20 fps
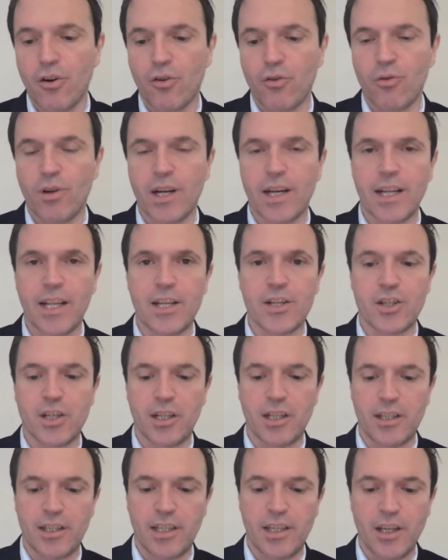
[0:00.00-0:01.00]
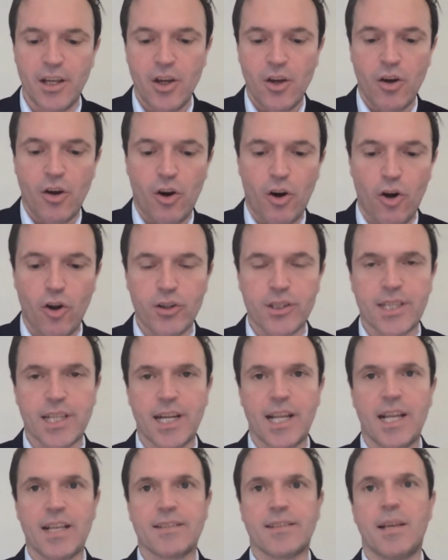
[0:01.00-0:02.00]
con una crescita di
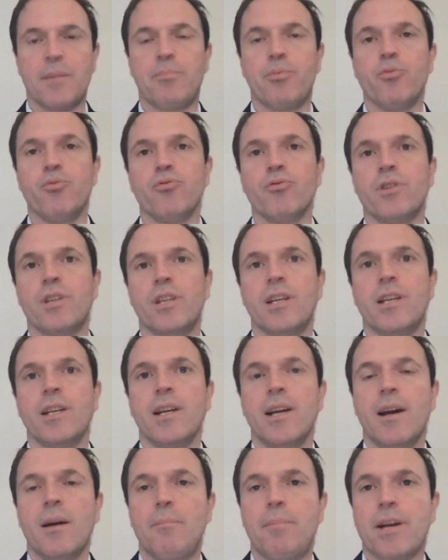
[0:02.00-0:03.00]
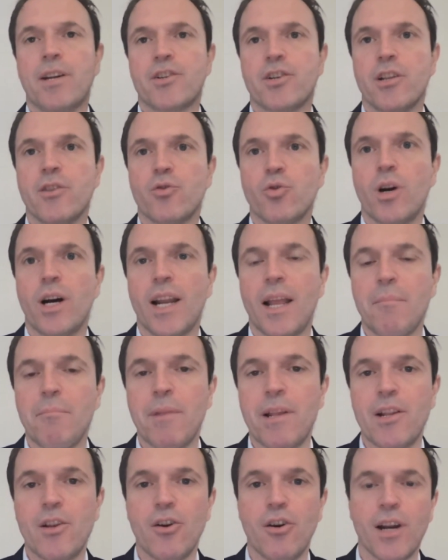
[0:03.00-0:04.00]
oltre 6 punti percentuale,
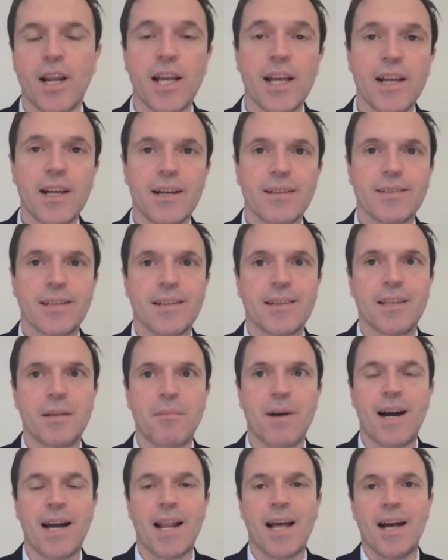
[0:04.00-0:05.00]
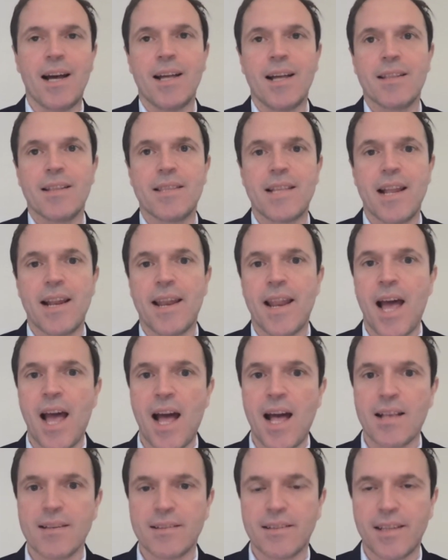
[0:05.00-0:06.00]
migliore settimana del
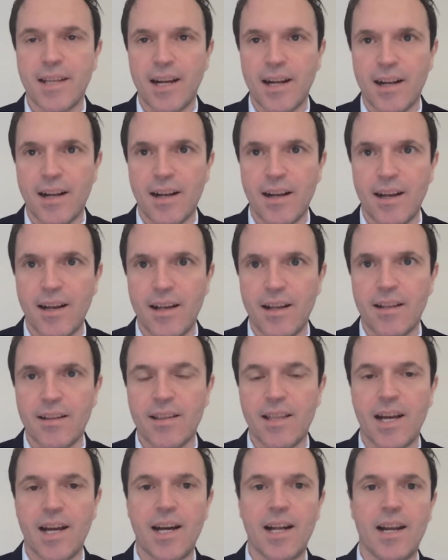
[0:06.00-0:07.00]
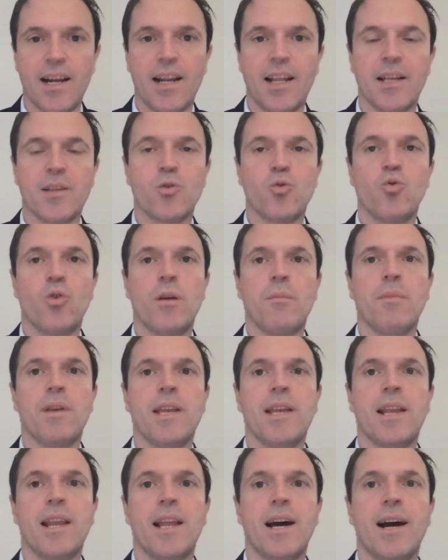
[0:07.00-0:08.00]
Nasdaq dal
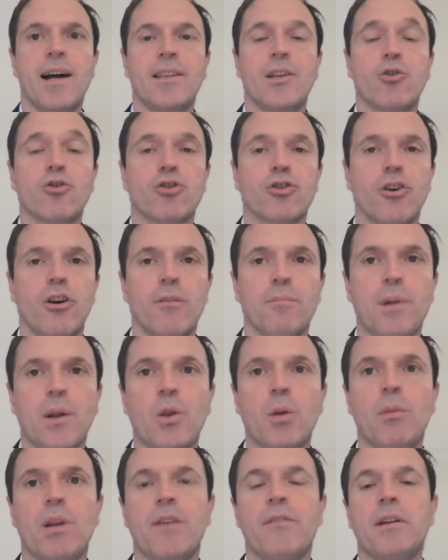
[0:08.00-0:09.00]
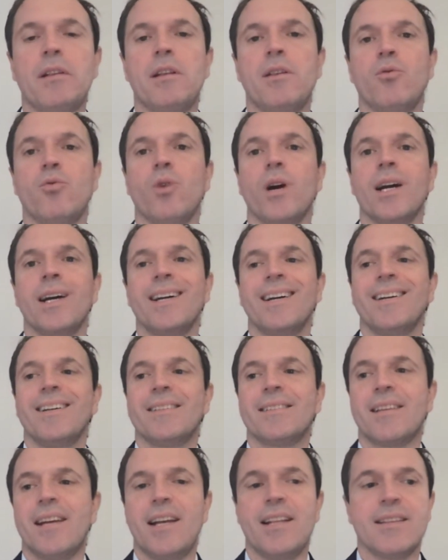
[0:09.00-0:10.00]
2000, da ottobre 2022,
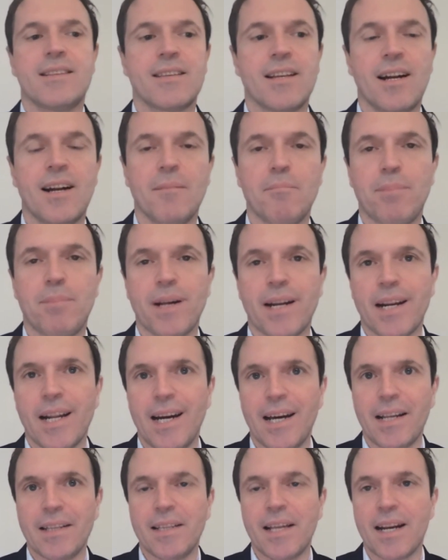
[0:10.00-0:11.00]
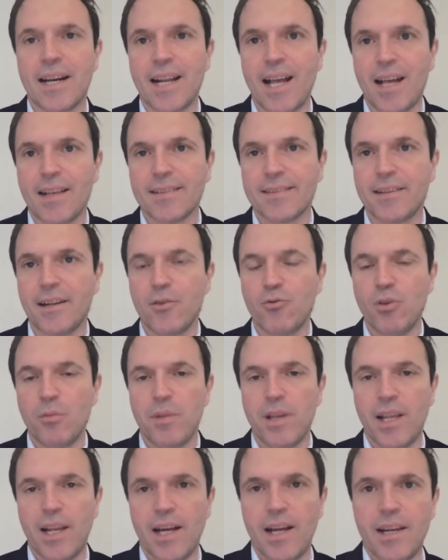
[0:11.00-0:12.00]
senza parlare del Russell
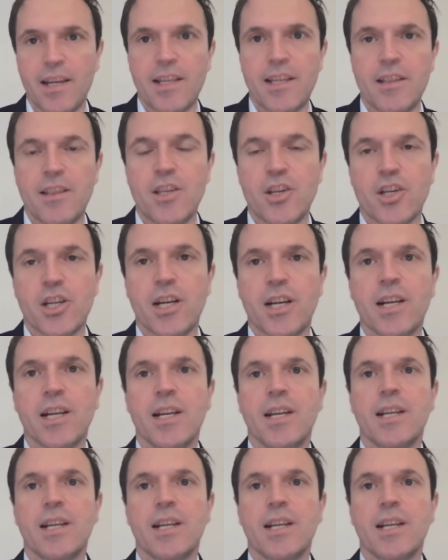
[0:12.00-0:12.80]
2000, l'indice